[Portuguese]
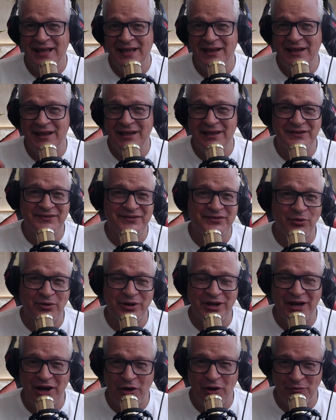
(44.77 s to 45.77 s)
eh, seu
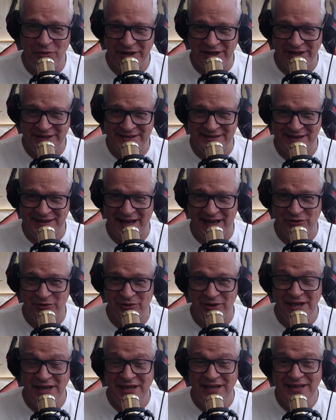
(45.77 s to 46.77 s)
canal monetizado.
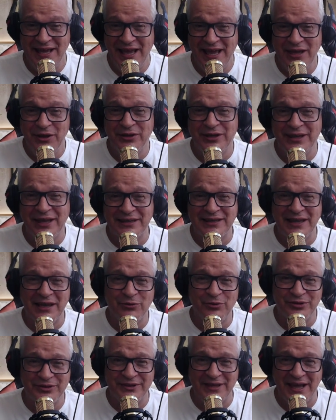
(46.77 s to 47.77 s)
E aí o que é que
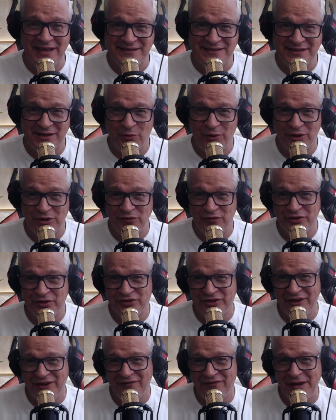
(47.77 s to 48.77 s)
acontece? Quando
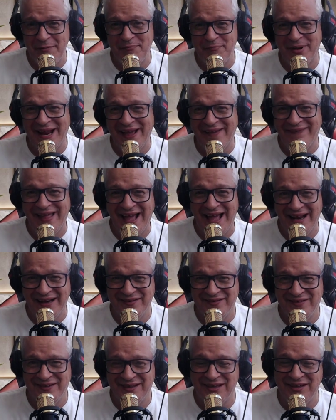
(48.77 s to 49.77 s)
você vai para
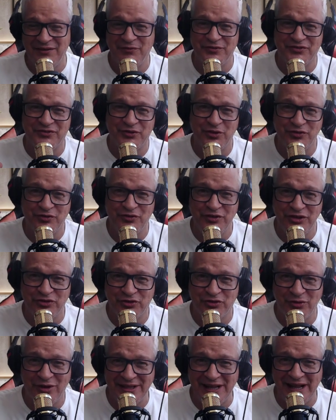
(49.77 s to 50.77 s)
análise, que seus vídeos
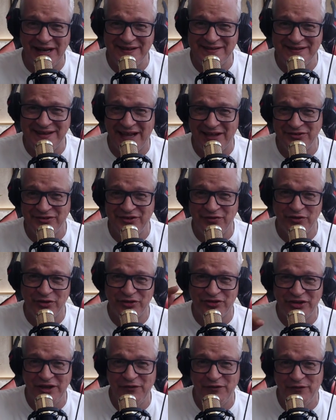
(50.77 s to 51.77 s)
são analisados e
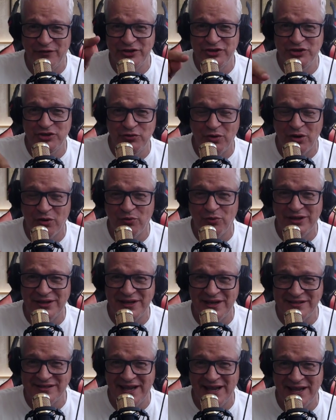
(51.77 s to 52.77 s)
você infringiu alguma
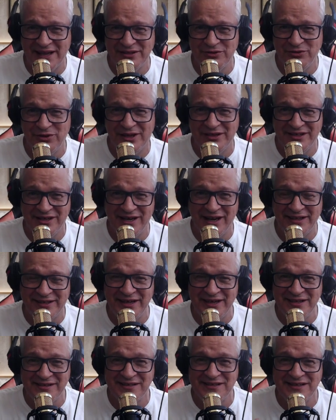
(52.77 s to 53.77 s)
das regras da
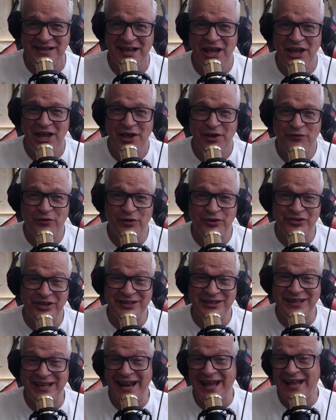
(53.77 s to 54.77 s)
diretriz, você
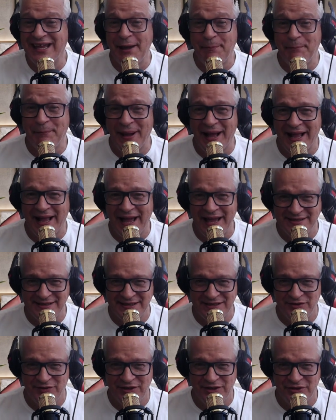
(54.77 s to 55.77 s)
terá que apagar
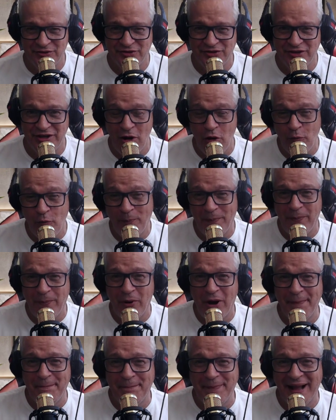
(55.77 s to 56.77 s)
esses vídeos. E ao
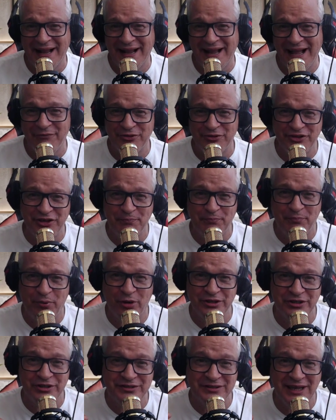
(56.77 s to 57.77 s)
apagar, você
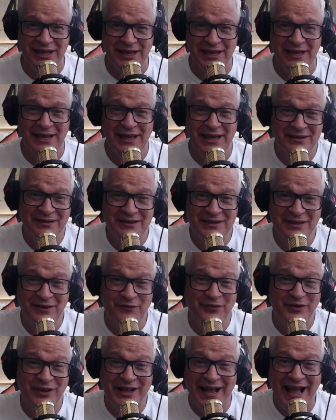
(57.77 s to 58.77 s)
pode ter e
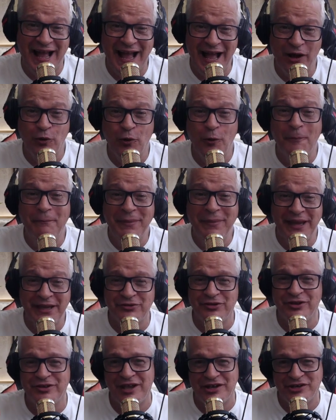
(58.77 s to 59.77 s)
ficar com
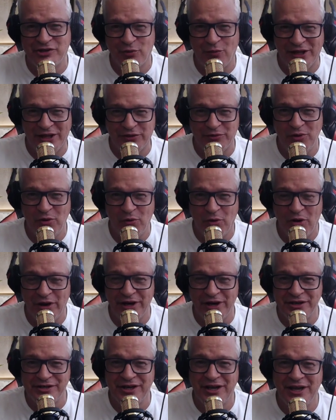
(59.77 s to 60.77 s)
menos das 4 mil
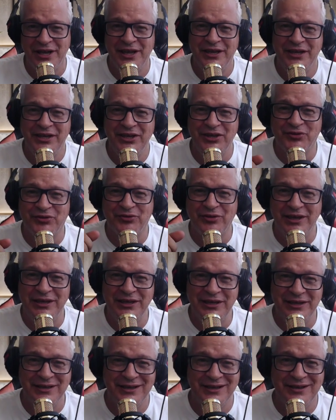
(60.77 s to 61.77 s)
horas, isso
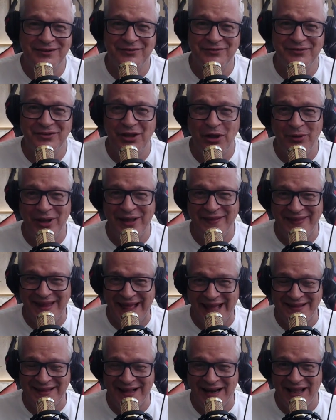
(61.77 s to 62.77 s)
aí não é
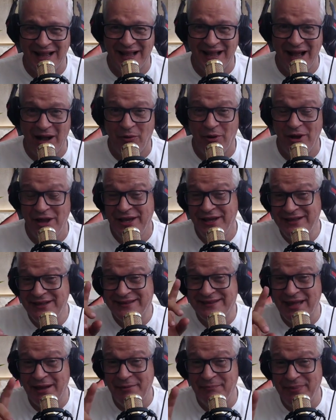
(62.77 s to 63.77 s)
nada legal. E
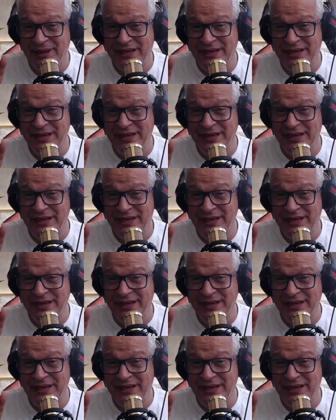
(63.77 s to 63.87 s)
também